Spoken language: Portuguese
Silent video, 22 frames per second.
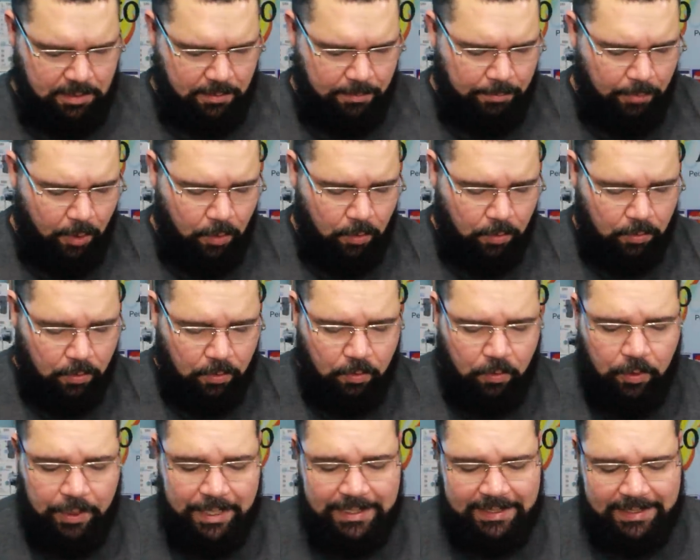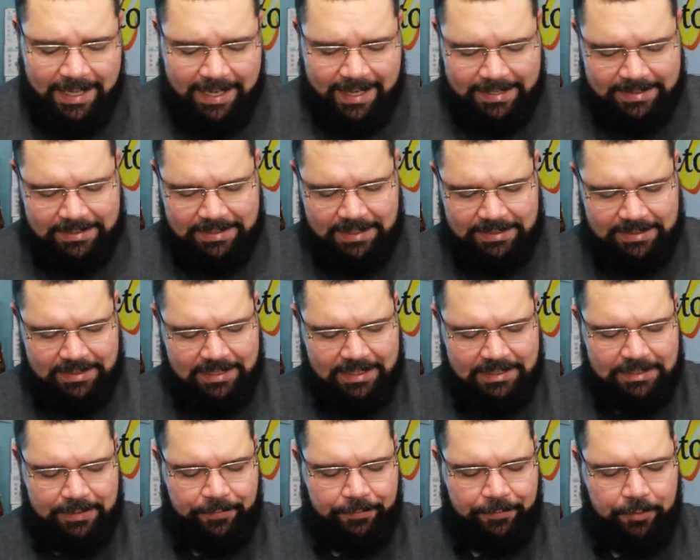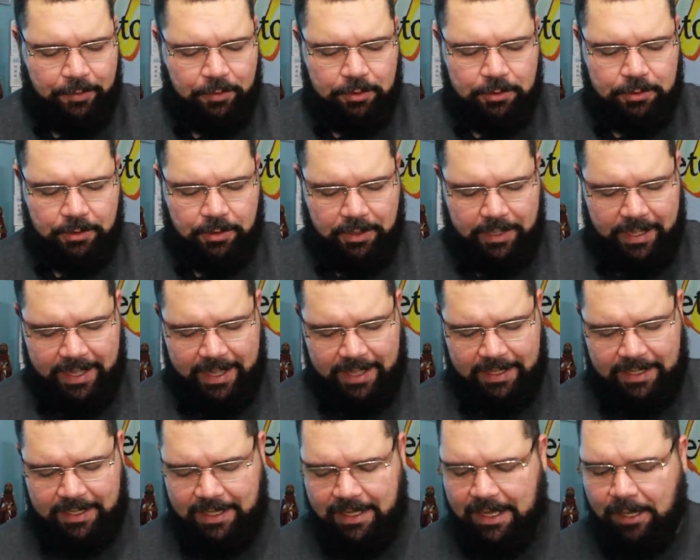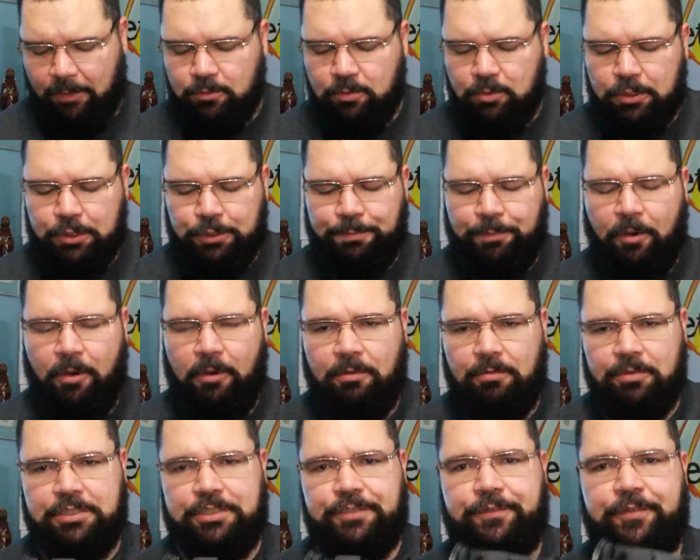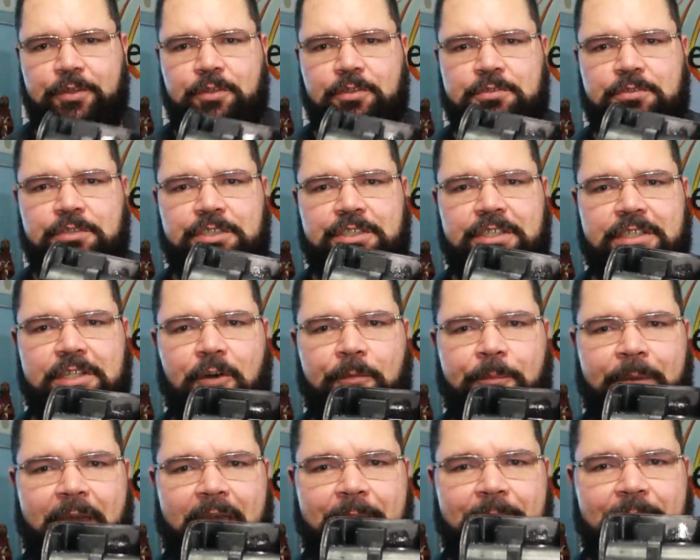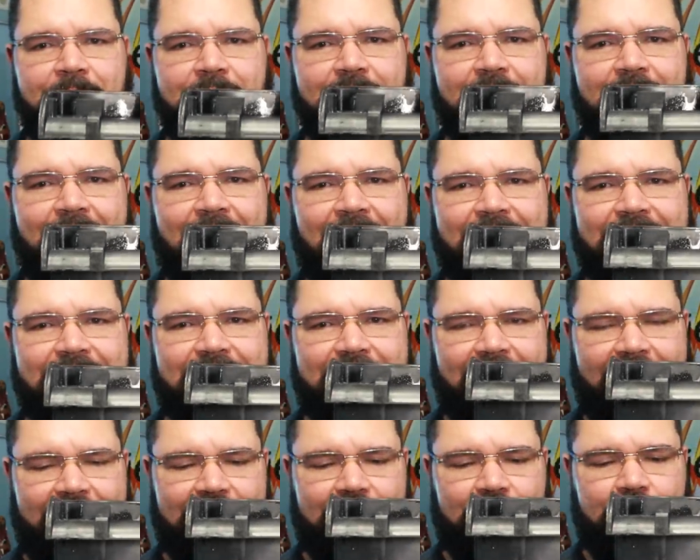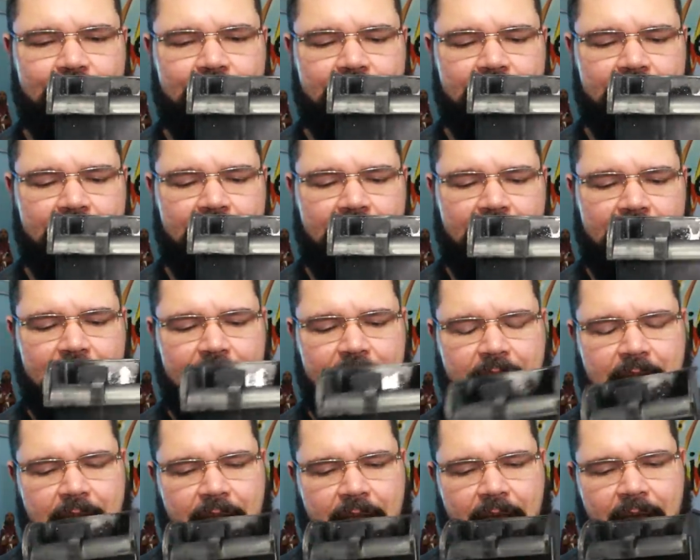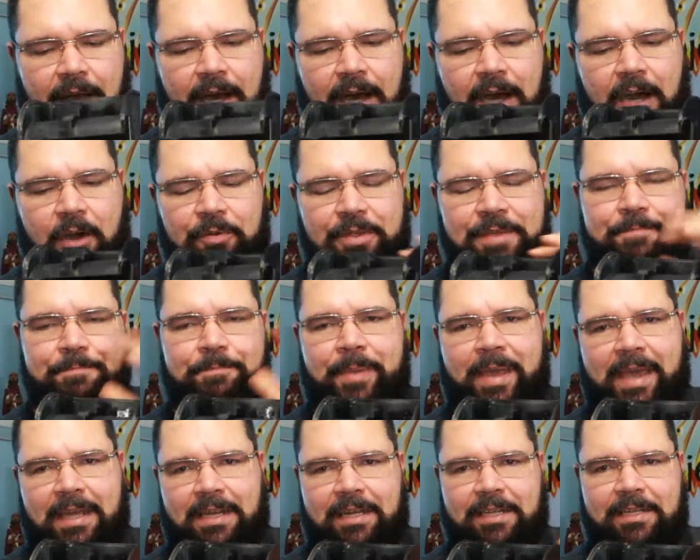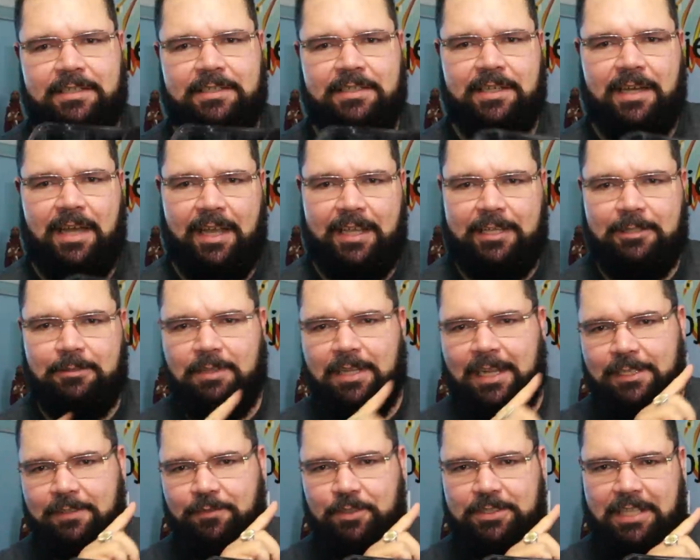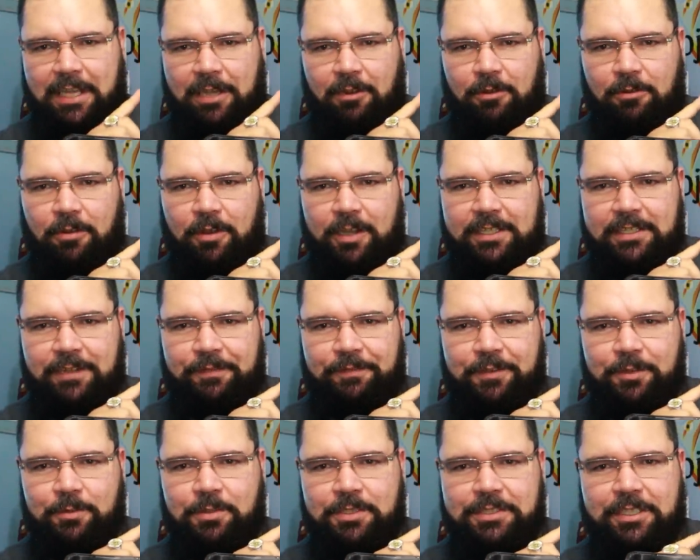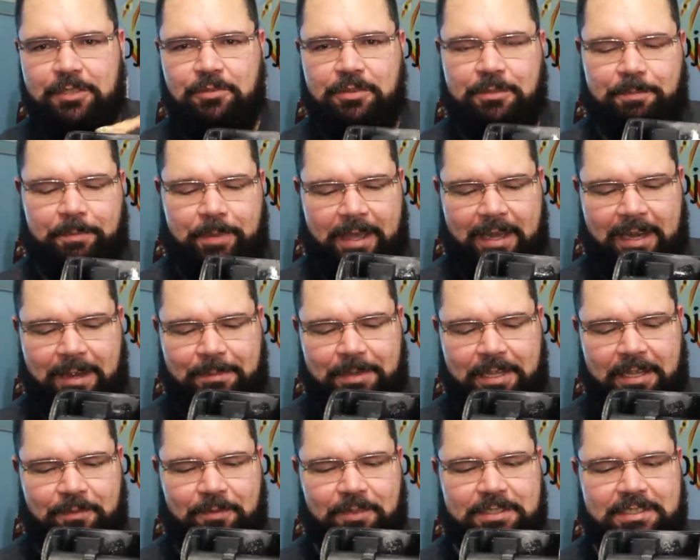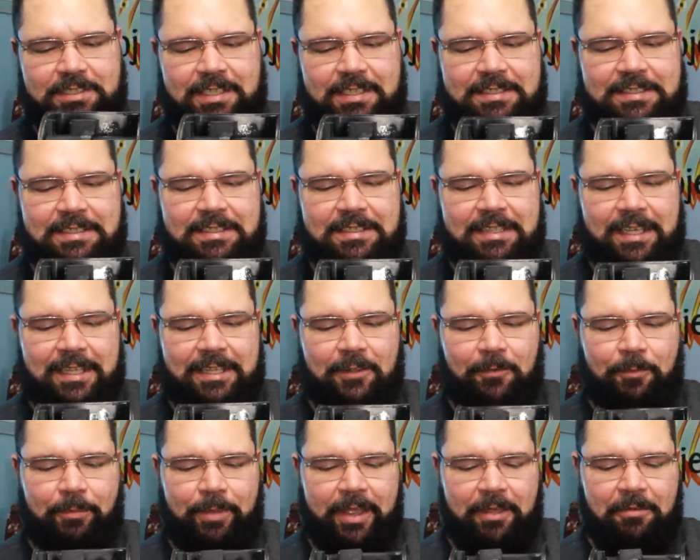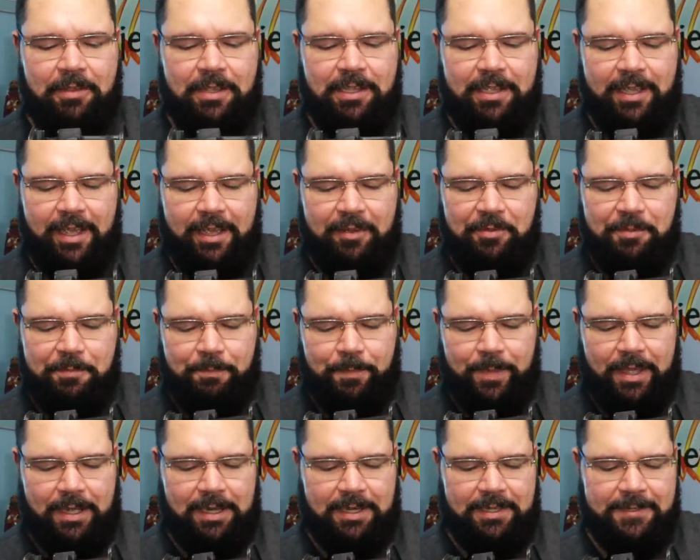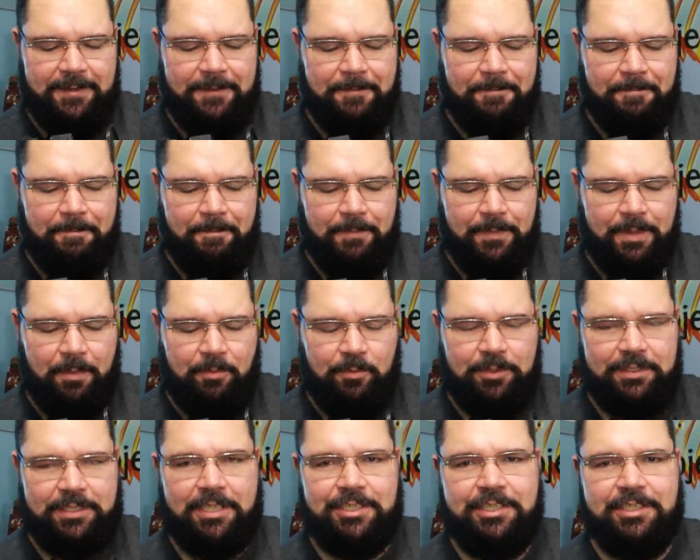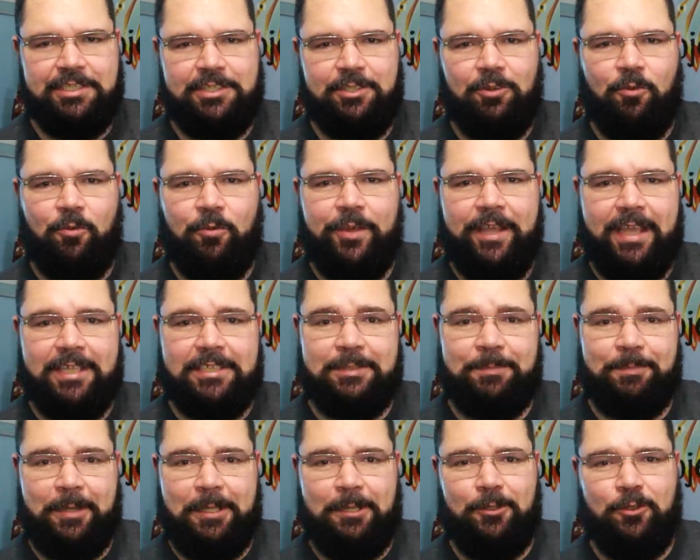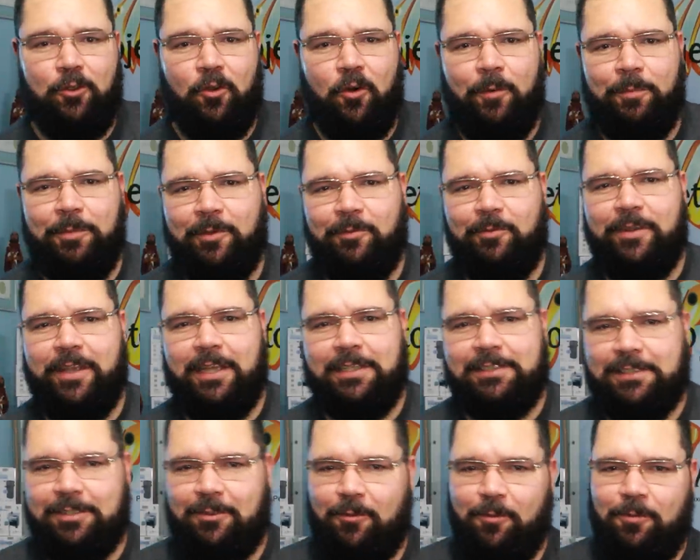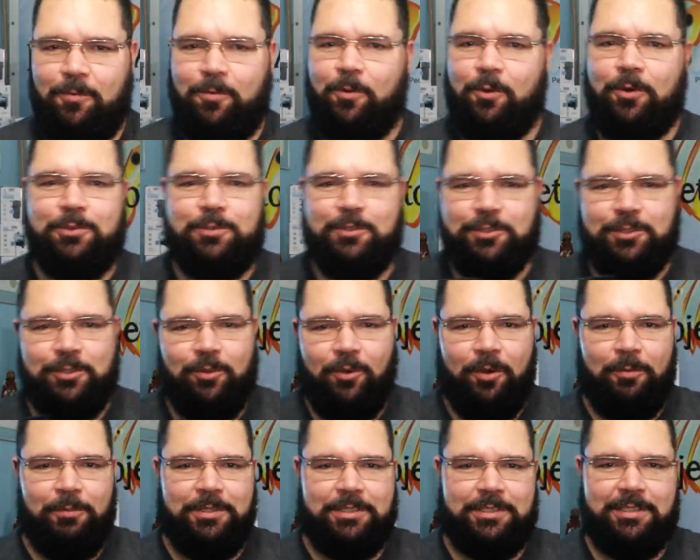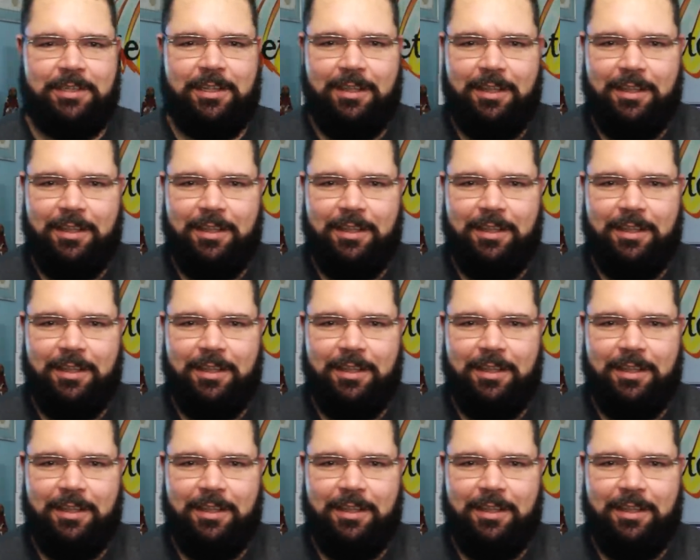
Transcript: Bom, o interessante desse filtro é que ele é um dos poucos filtros que não permitem acesso ao impeller. Aqui do lado eu vou estar colocando a figurinha do impeller para que vocês entendam bem o que é o impeller. Muita gente não conhece pelo nome, conhece com outros nomes.